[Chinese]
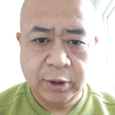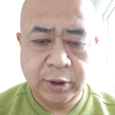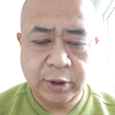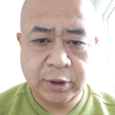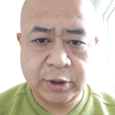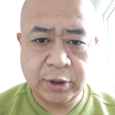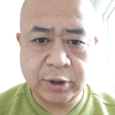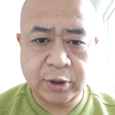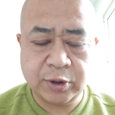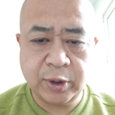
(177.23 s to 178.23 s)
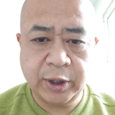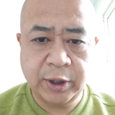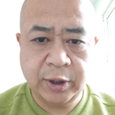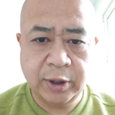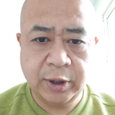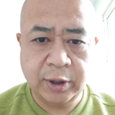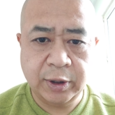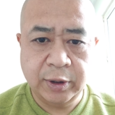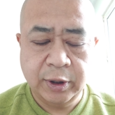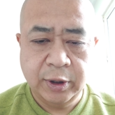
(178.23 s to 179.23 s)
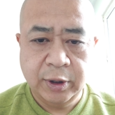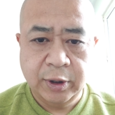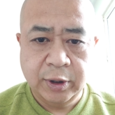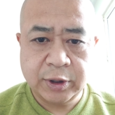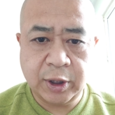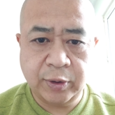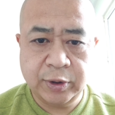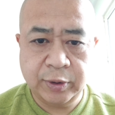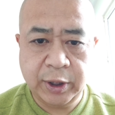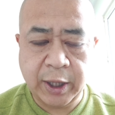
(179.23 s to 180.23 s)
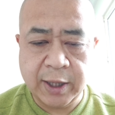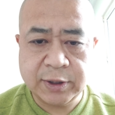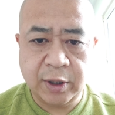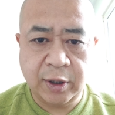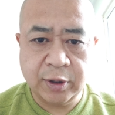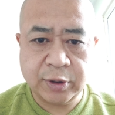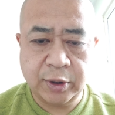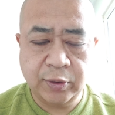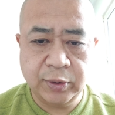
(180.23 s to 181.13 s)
呃，只是顺应社会主义改造，顺应